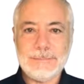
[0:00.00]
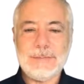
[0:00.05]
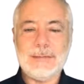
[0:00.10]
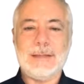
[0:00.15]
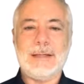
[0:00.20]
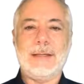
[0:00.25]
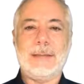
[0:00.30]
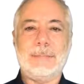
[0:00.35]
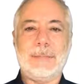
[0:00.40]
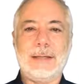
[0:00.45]

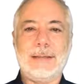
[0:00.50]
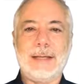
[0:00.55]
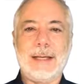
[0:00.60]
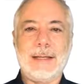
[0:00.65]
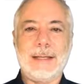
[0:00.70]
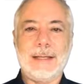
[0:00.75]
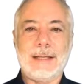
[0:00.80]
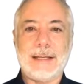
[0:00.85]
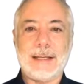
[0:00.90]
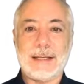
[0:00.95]
Ce n'est pas
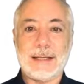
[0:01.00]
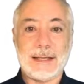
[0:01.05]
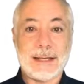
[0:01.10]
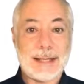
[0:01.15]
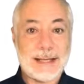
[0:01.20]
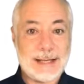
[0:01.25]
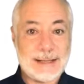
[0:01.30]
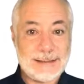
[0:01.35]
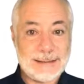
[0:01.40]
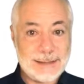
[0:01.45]
terminé,
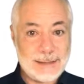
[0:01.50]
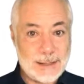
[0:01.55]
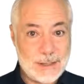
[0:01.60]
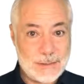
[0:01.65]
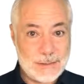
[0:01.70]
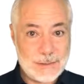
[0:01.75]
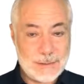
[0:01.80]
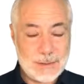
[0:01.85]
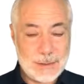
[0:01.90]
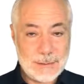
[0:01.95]
et c'est
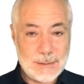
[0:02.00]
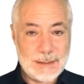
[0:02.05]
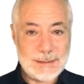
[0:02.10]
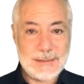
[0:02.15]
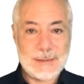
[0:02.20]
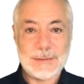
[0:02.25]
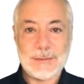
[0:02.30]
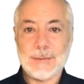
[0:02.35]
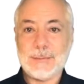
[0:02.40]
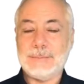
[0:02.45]
un sujet
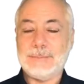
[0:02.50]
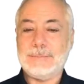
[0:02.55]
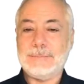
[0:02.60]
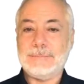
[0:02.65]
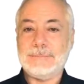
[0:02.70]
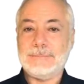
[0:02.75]
passionnant.